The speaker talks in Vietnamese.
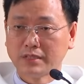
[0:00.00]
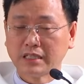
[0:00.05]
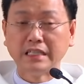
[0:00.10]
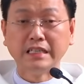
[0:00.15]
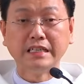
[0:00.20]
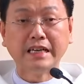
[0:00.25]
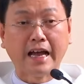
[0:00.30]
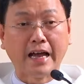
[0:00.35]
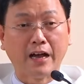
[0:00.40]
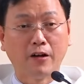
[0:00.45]

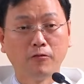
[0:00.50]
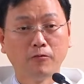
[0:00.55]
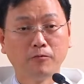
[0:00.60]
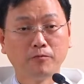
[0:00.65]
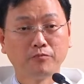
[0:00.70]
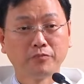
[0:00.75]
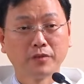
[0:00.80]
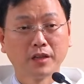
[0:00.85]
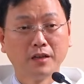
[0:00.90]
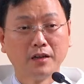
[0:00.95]
khi nào
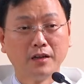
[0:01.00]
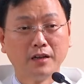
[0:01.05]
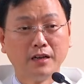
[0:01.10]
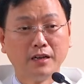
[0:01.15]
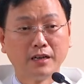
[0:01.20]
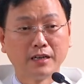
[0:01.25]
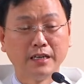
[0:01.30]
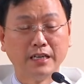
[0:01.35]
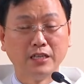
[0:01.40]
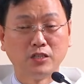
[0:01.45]

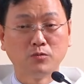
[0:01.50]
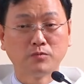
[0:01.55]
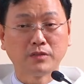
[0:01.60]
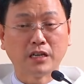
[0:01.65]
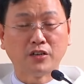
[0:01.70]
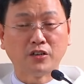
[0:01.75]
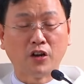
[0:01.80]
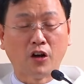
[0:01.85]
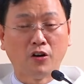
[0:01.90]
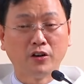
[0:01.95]
khi chúng
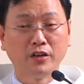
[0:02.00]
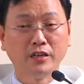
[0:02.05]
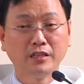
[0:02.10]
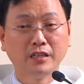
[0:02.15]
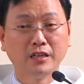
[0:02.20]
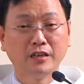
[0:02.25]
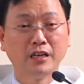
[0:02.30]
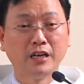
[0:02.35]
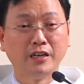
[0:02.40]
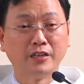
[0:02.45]
ta nói
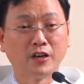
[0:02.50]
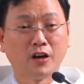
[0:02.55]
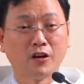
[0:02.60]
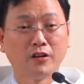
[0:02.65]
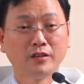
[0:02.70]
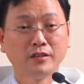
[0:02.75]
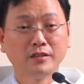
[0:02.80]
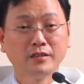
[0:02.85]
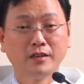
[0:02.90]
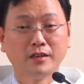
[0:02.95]
những lời
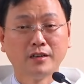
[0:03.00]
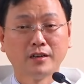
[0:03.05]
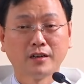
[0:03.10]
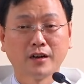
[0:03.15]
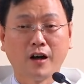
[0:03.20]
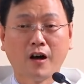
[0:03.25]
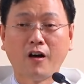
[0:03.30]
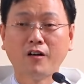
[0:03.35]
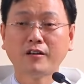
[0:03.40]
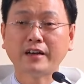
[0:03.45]
nói
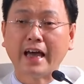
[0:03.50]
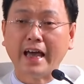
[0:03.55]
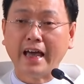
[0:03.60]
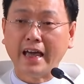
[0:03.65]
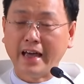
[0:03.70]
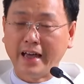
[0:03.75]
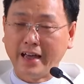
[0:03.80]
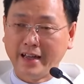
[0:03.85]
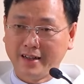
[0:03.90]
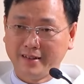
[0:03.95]
khó
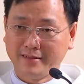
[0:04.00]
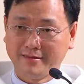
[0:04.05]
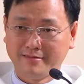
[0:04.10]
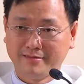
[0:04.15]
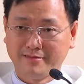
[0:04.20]
nghe